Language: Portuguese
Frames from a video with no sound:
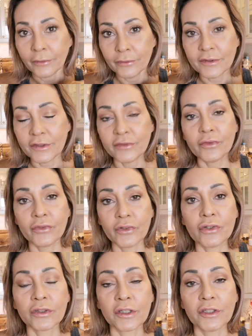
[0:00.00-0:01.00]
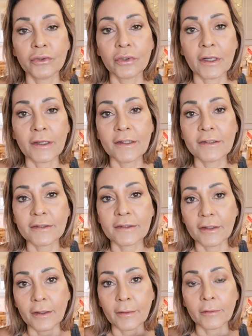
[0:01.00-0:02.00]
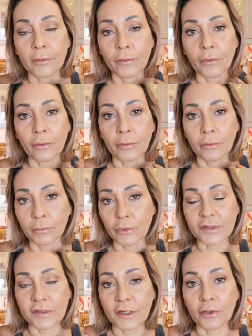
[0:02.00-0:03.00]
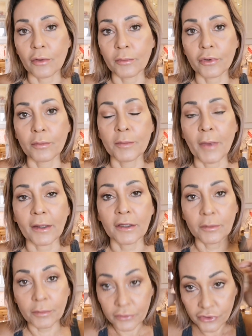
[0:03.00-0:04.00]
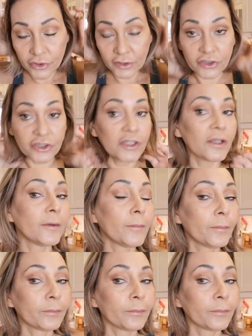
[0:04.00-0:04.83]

inclusive o vídeo anterior a esse é, mostrei como que eu me maquei pro dia a dia.